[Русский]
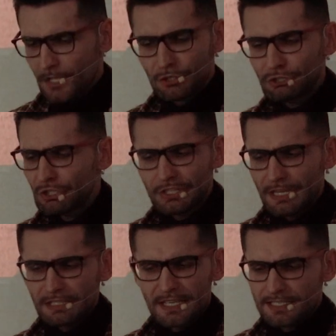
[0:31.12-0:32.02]

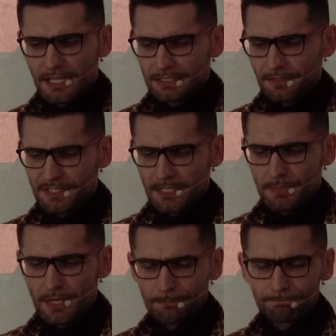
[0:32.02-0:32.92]
Нищета недостатки в
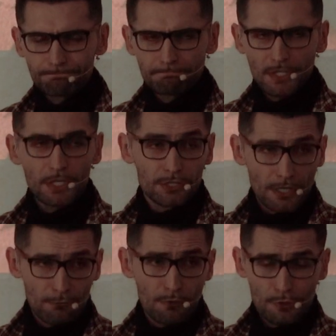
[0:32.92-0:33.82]
себе и
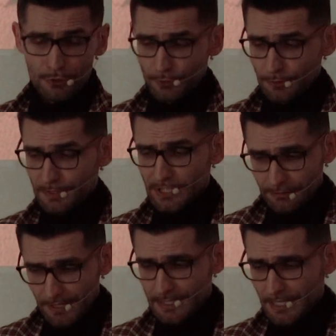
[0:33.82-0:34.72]
того, что не
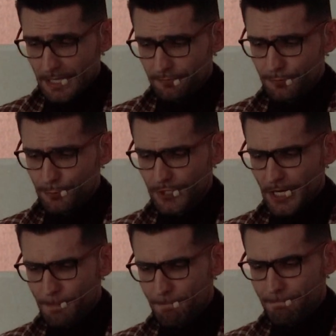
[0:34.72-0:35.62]
хватает
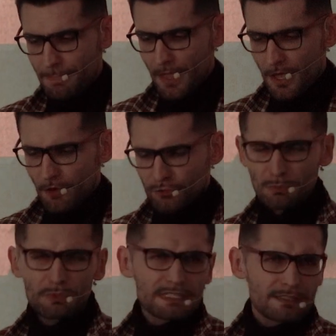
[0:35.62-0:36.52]
душе, в
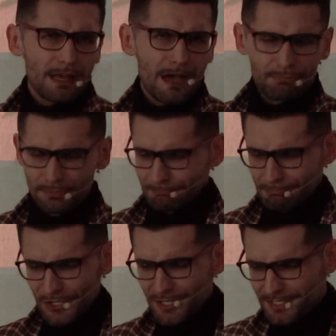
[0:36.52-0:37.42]
чем ты слаб,
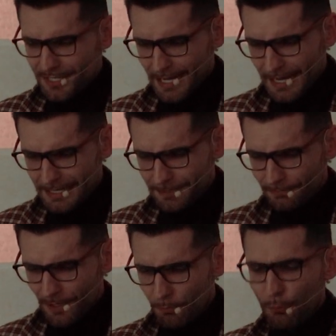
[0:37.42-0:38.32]
не
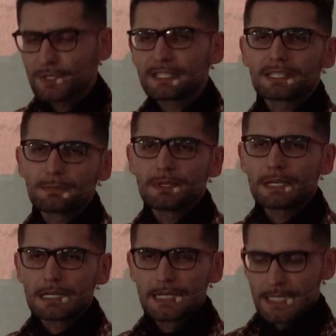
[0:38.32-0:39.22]
идеален, будь к
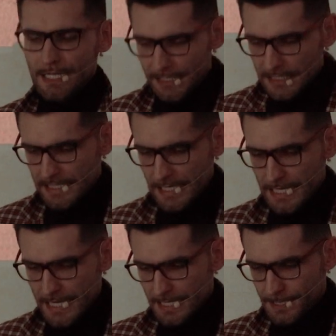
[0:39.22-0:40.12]
себе
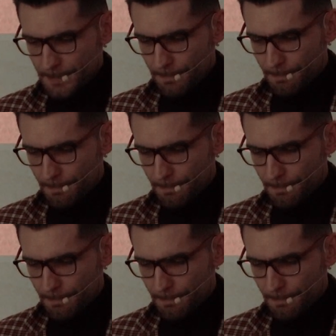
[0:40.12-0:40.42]
рационален.